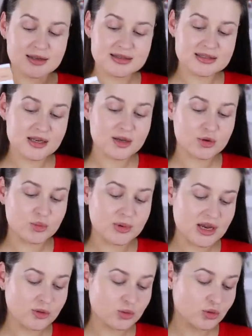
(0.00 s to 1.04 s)
консилер у
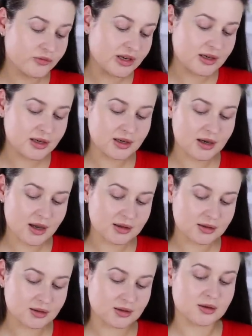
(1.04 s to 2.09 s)
меня новенький
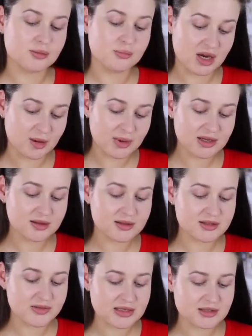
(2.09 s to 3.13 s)
от Maybelline,
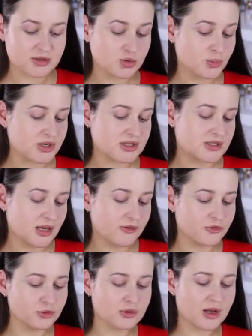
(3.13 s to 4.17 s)
называется Super Stay
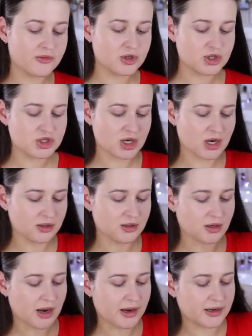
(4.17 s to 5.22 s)
Full Coverage
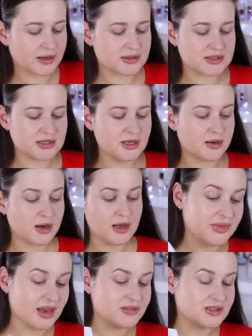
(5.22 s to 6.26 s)
Under Eye Concealer.
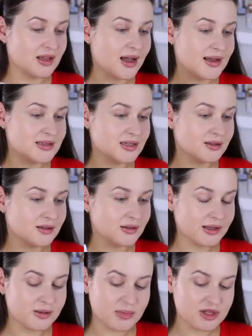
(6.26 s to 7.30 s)
Я взяла оттенок
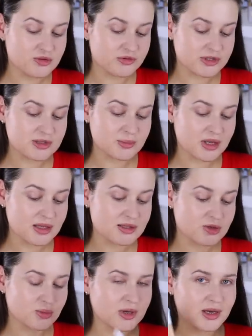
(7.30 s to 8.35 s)
Light Medium
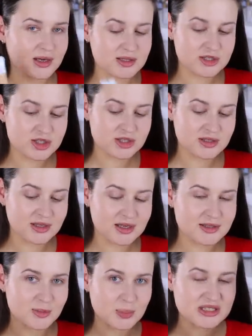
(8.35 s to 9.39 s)
18, у меня, если честно,
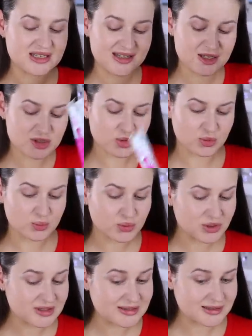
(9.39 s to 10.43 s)
есть опасения, ощущение, что он
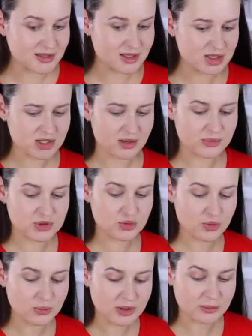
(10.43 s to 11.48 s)
будет слишком
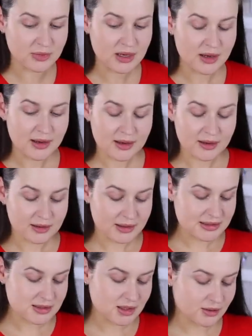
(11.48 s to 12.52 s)
темным.
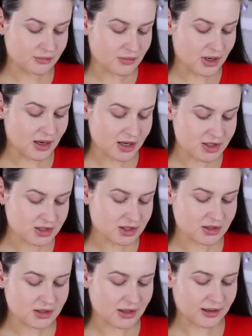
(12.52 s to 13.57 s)
Если
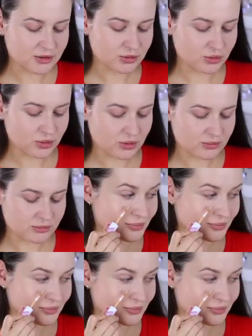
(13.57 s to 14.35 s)
окажется так, то